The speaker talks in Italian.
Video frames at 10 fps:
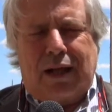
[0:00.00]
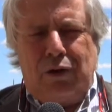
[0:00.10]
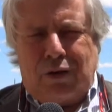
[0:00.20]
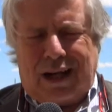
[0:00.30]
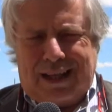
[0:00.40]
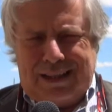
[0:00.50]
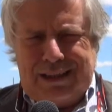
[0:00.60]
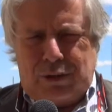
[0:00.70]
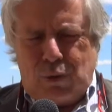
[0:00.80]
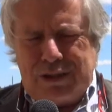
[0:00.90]
Allora,
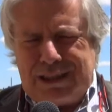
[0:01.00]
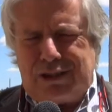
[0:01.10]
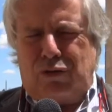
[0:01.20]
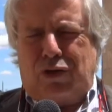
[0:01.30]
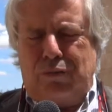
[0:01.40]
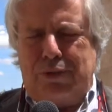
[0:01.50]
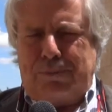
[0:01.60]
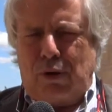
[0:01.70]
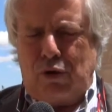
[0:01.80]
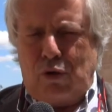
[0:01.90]
il quesito che io mi
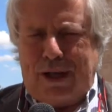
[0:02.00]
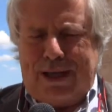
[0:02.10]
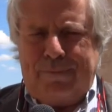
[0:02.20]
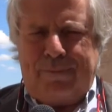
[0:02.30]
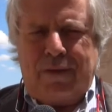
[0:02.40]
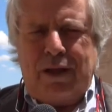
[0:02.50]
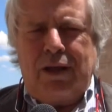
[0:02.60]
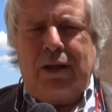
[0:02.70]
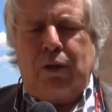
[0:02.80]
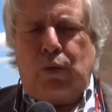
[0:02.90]
pongo è
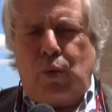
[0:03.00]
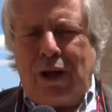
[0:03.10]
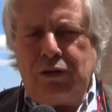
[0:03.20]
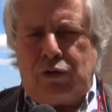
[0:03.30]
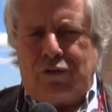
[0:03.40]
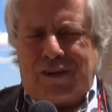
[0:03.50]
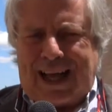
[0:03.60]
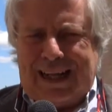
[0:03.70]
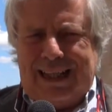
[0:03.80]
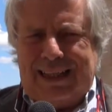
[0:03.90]
quanto
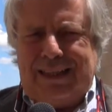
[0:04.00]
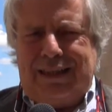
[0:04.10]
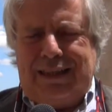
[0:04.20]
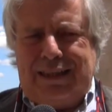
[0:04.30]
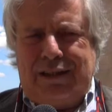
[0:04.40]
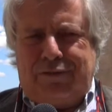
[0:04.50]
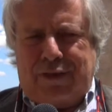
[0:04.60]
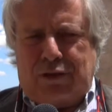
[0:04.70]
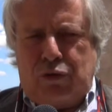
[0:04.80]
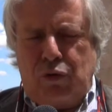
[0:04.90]
vale il
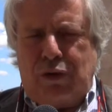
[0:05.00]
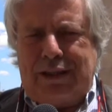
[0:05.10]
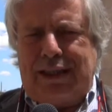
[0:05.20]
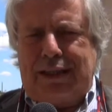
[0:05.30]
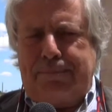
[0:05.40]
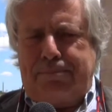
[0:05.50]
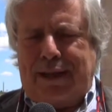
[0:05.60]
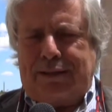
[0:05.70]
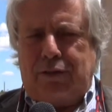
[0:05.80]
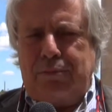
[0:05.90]
fattore
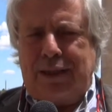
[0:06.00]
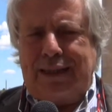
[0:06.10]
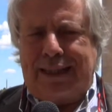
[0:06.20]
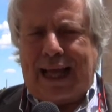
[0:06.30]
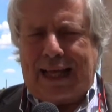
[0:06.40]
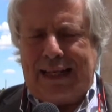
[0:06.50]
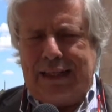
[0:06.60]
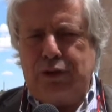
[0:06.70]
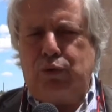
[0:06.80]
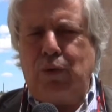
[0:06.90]
dell'impatto
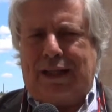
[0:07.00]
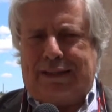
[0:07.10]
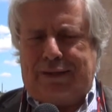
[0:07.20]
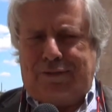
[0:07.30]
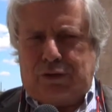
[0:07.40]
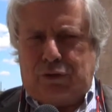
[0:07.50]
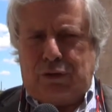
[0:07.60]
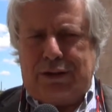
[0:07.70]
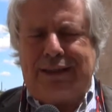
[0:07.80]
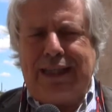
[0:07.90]
ambientale su altri
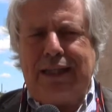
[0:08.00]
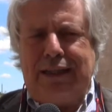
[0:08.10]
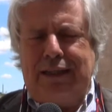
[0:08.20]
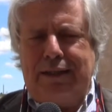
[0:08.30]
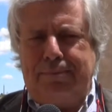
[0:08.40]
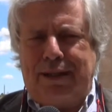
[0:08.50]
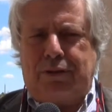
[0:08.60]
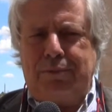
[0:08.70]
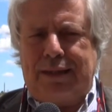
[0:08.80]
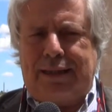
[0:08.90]
fattori? Se
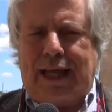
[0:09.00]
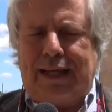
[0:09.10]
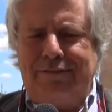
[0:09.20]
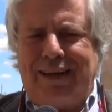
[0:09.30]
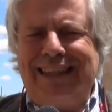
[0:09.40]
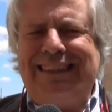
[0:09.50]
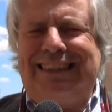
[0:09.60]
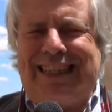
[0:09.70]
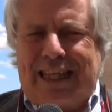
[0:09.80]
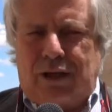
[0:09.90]
l'impatto ambientale vale
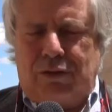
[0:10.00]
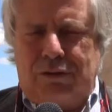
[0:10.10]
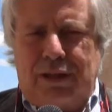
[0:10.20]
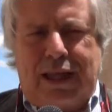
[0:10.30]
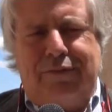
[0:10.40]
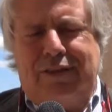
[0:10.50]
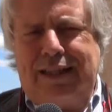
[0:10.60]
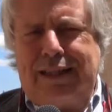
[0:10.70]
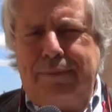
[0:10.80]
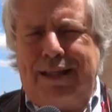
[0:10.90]
zero,
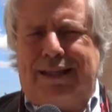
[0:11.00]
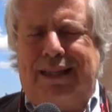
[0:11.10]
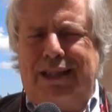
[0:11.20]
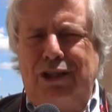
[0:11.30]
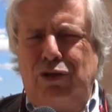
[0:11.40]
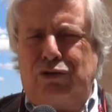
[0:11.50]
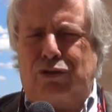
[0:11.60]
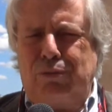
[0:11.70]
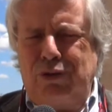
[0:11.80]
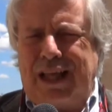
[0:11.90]
evidentemente il
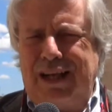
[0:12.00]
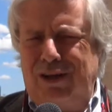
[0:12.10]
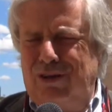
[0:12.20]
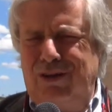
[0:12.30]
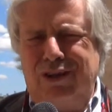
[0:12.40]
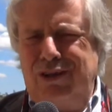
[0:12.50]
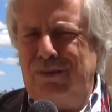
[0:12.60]
nostro modello